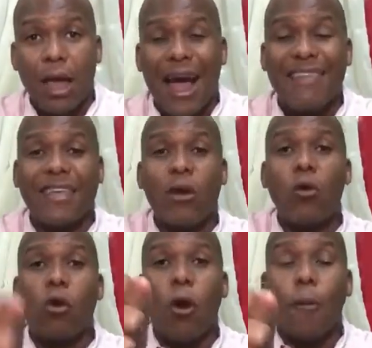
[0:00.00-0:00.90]
hacer
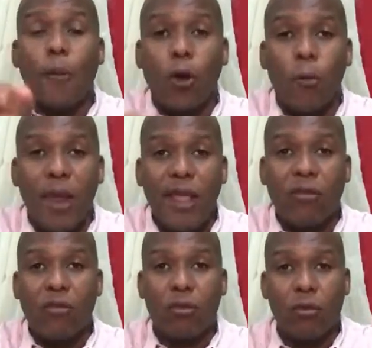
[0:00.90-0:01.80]
un
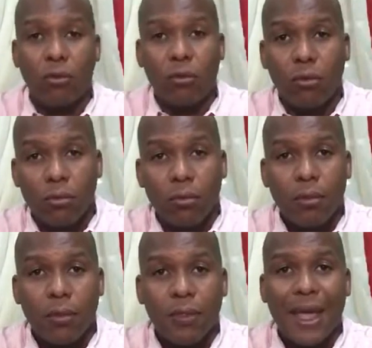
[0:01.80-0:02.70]
compromiso
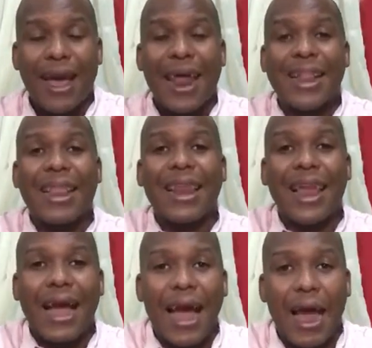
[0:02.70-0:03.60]
de carácter
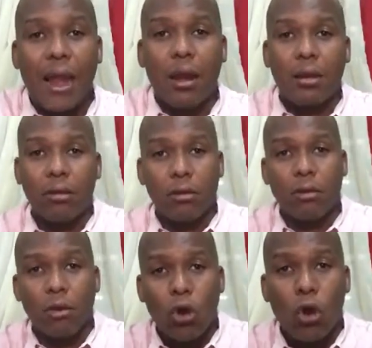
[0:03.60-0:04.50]
legal
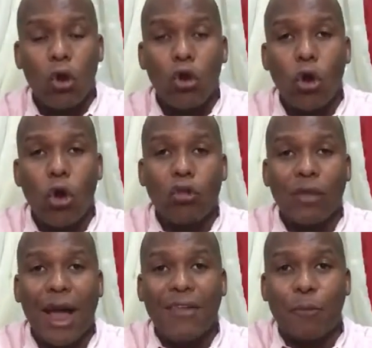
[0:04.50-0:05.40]
con
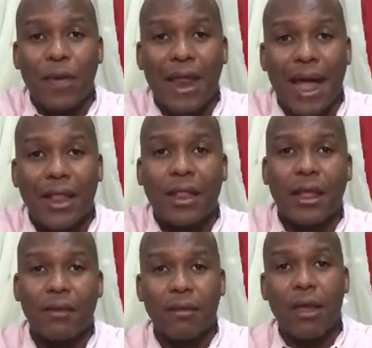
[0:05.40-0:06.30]
los
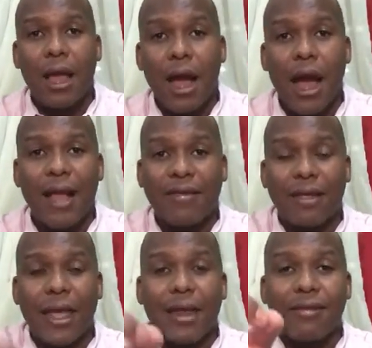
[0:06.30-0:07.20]
aspirantes a
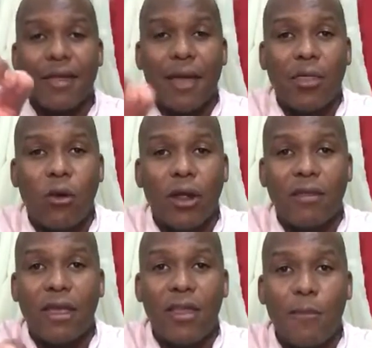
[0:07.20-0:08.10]
ser
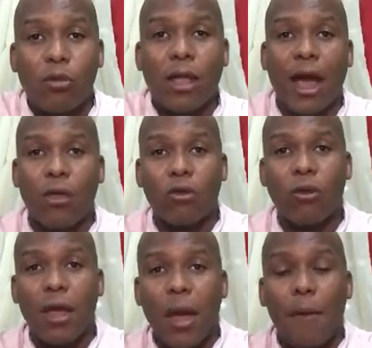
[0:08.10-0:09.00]
senadores y
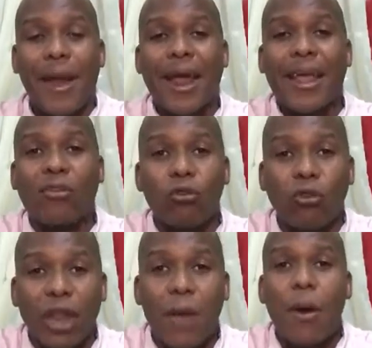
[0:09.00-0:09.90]
diputados para que
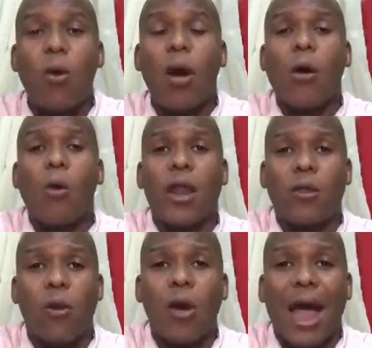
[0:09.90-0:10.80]
suscriban un
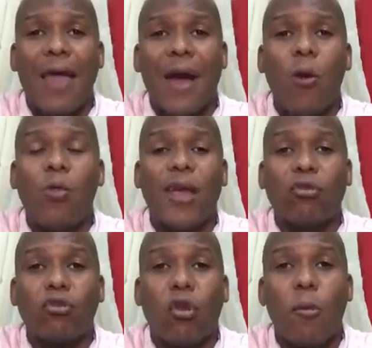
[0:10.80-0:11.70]
acuerdo con cada una de
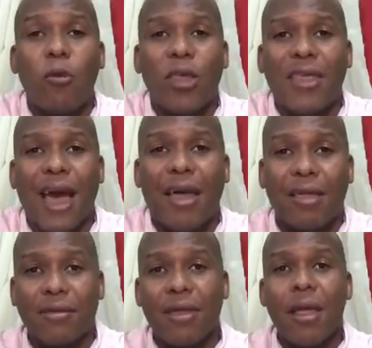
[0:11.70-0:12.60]
sus
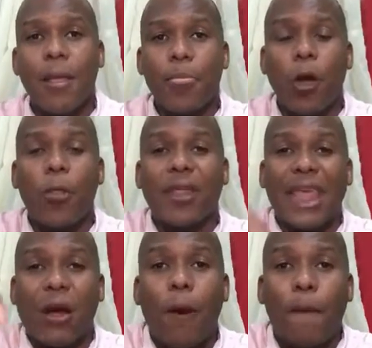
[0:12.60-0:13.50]
comunidades donde
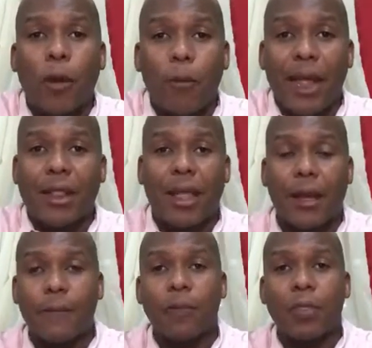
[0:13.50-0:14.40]
se
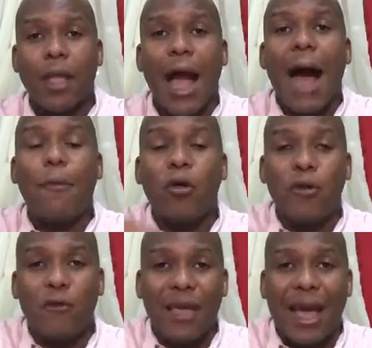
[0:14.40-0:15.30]
comprometan a
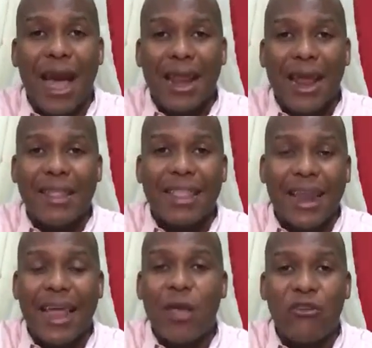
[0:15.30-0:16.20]
modificar
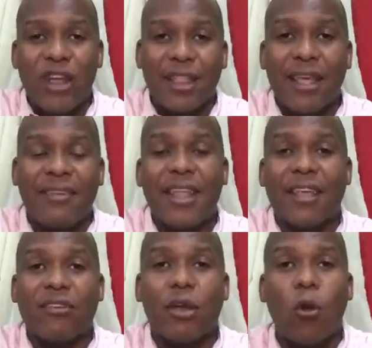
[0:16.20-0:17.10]
esta ley
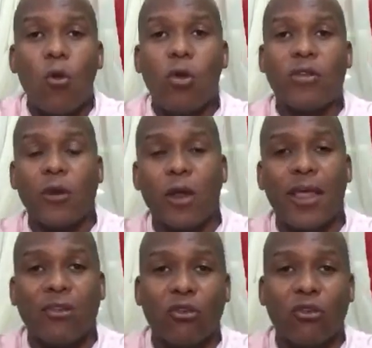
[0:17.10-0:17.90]
8701 de seguridad